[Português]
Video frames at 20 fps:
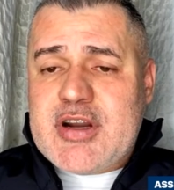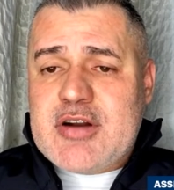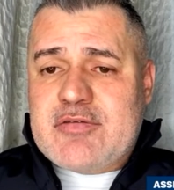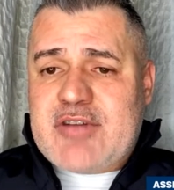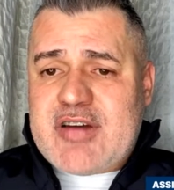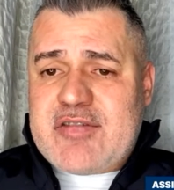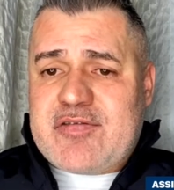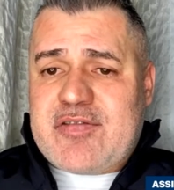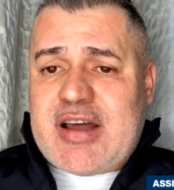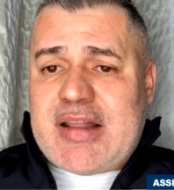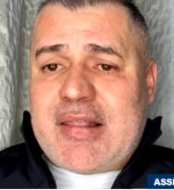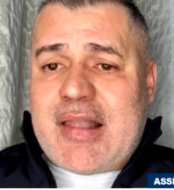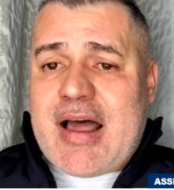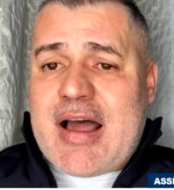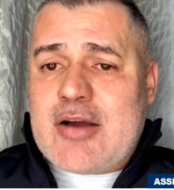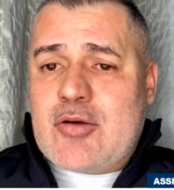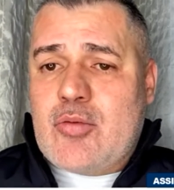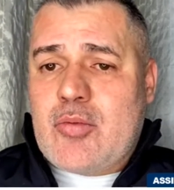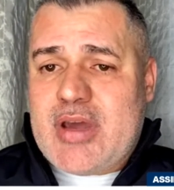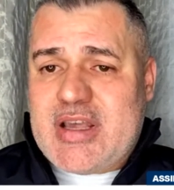vai
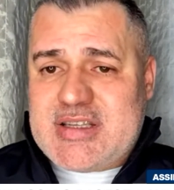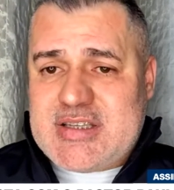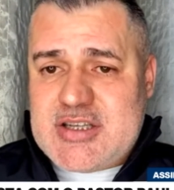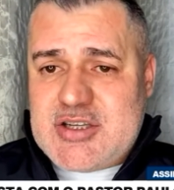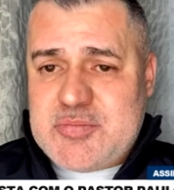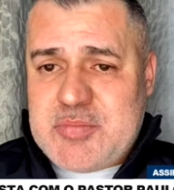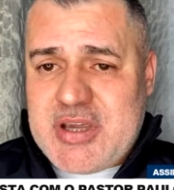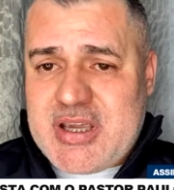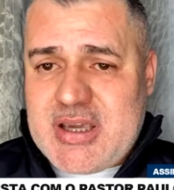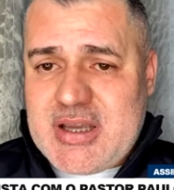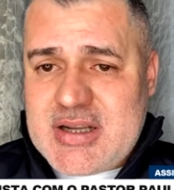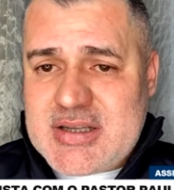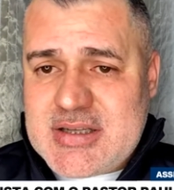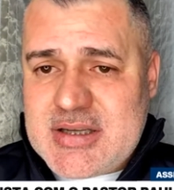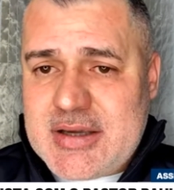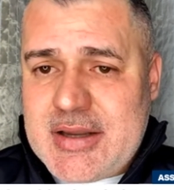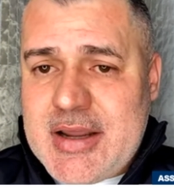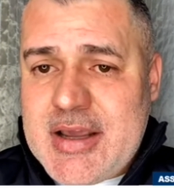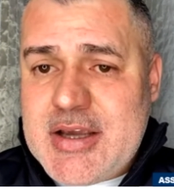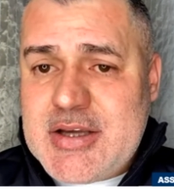falar com essas pequenas
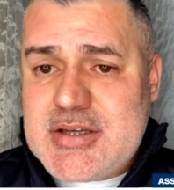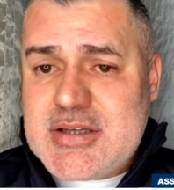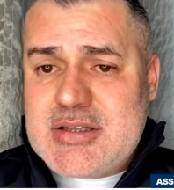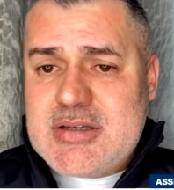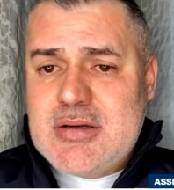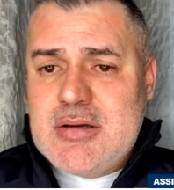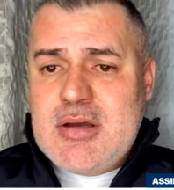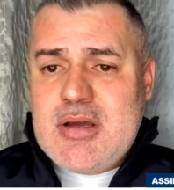igrejas,